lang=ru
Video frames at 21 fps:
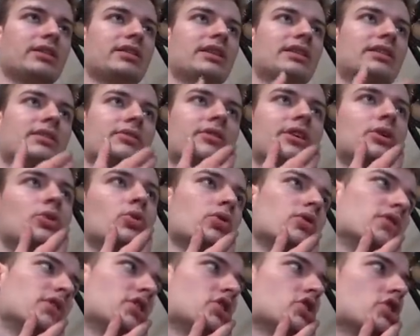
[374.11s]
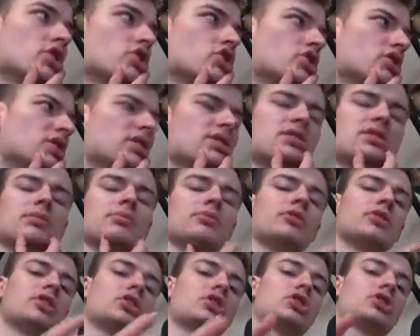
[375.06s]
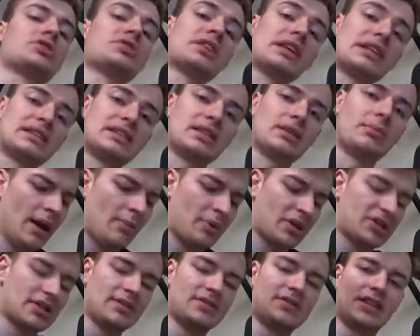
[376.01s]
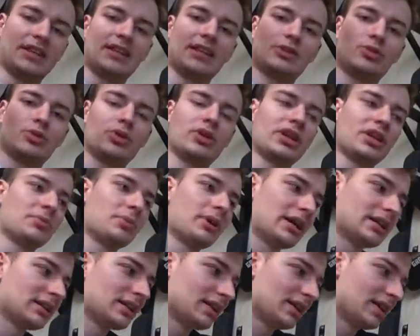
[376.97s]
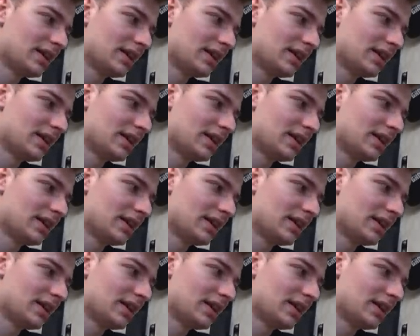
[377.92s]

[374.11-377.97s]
где-то в году 2014-2016. Пошли всякие турникмены,